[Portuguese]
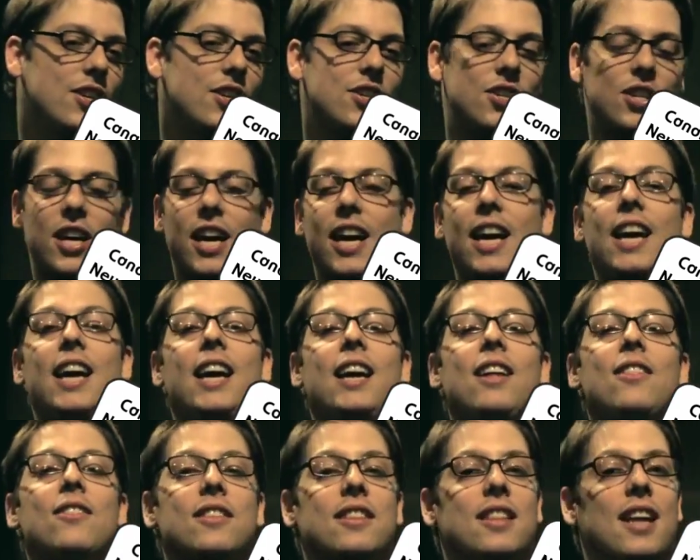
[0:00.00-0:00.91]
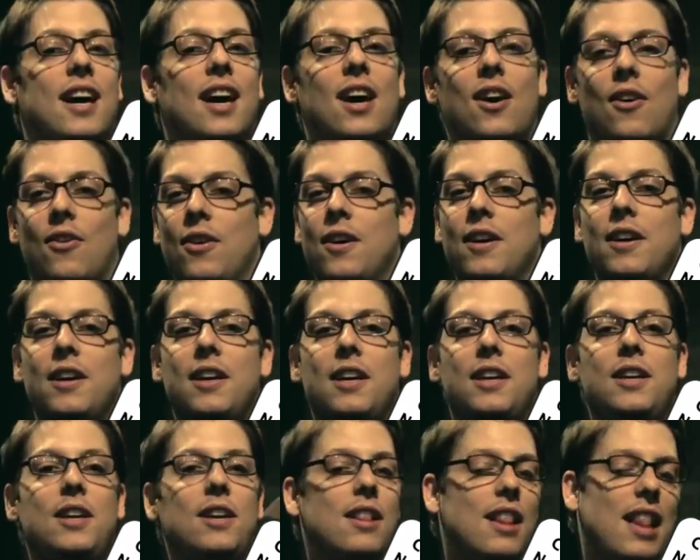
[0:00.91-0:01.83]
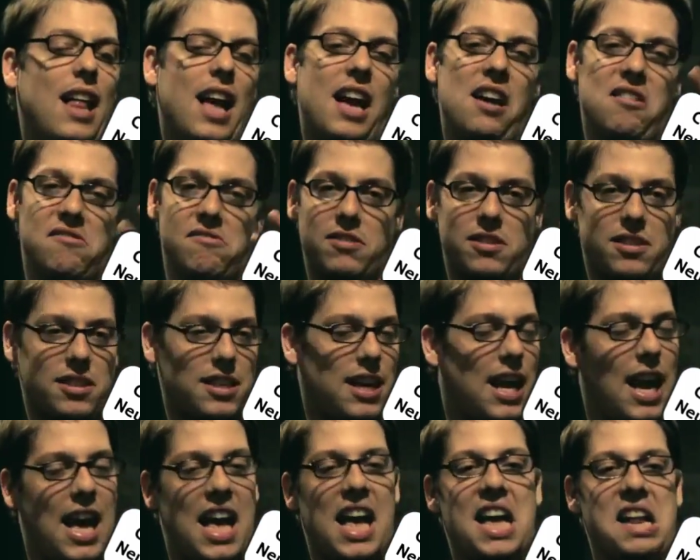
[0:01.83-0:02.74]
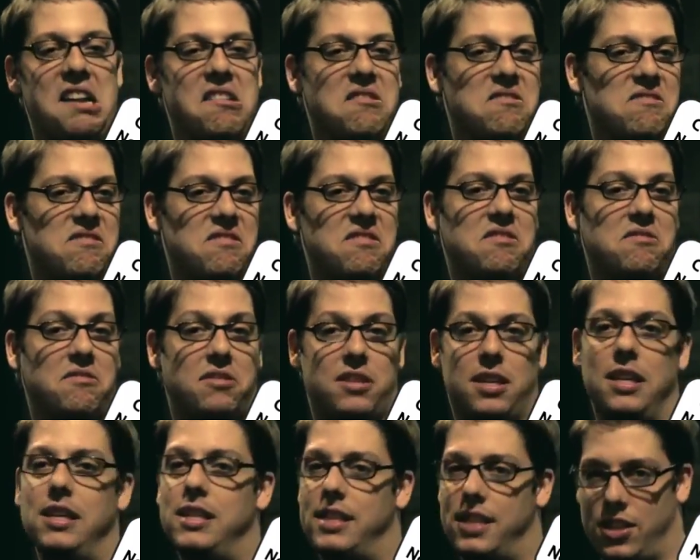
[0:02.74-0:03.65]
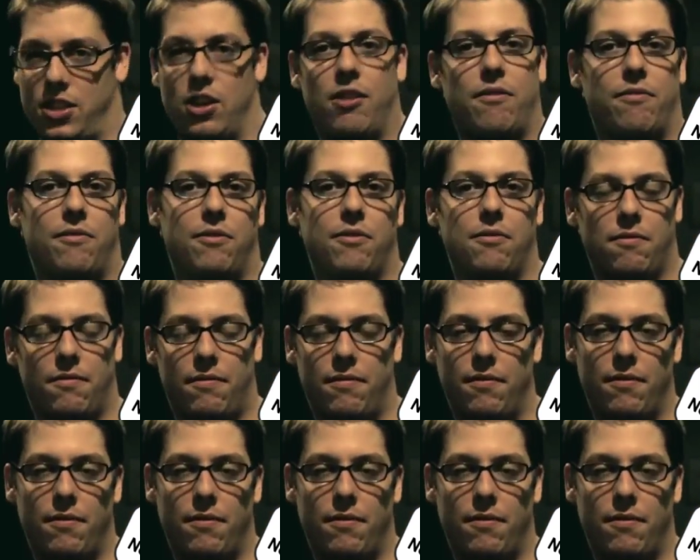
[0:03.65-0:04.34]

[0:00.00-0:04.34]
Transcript: a gente rindo e tal. E lá uns caras, não sei se você já viu um,